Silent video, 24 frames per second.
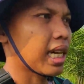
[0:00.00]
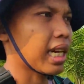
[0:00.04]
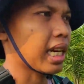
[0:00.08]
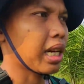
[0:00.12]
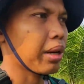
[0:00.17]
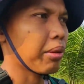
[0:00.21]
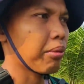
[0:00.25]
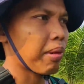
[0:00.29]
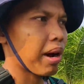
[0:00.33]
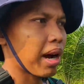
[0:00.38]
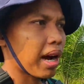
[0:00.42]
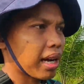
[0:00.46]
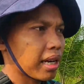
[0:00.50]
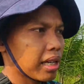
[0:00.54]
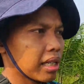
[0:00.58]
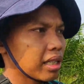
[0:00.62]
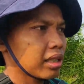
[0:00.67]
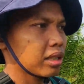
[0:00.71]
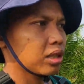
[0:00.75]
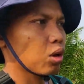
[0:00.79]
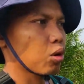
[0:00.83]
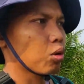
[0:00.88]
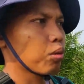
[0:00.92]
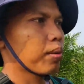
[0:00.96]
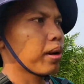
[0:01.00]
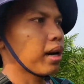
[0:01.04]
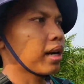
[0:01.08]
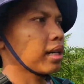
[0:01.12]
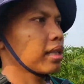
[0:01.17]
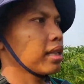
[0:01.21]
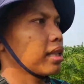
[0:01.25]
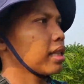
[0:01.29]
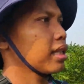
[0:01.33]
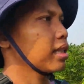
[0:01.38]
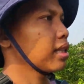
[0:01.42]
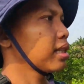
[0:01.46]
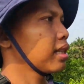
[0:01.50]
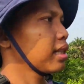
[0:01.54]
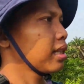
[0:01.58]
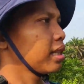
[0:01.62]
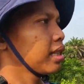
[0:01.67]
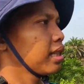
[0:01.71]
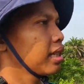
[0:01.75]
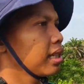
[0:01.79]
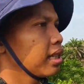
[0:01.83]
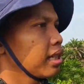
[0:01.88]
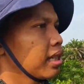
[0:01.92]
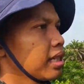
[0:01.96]
karena airnya jauh banget
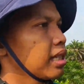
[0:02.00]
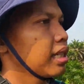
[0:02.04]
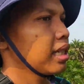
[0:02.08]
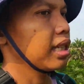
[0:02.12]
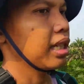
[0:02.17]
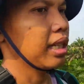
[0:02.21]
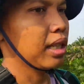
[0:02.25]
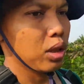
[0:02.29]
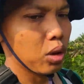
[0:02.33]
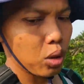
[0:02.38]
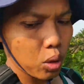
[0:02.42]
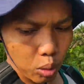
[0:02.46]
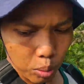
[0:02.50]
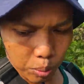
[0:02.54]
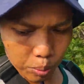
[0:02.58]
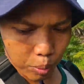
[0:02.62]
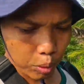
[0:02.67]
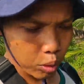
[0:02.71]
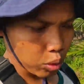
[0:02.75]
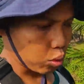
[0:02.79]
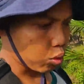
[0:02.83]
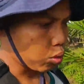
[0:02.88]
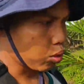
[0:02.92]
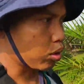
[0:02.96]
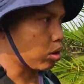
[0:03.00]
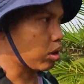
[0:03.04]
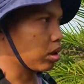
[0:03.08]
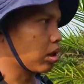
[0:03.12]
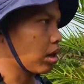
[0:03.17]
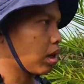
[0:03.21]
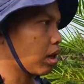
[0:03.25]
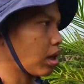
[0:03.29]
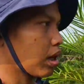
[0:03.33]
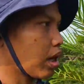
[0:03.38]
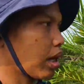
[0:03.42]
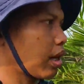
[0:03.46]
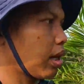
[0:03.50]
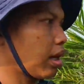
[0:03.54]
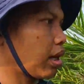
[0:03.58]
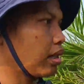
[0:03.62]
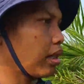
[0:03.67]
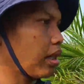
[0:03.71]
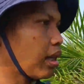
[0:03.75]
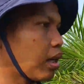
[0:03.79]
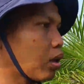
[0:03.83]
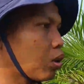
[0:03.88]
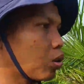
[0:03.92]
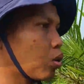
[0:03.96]
itu pun juga
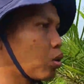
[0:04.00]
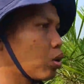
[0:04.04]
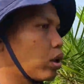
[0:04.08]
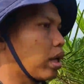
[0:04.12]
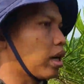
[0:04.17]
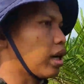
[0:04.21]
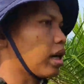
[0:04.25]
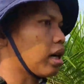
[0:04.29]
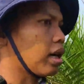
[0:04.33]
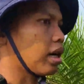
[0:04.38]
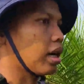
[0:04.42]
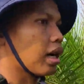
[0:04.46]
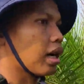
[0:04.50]
kayaknya keruh ya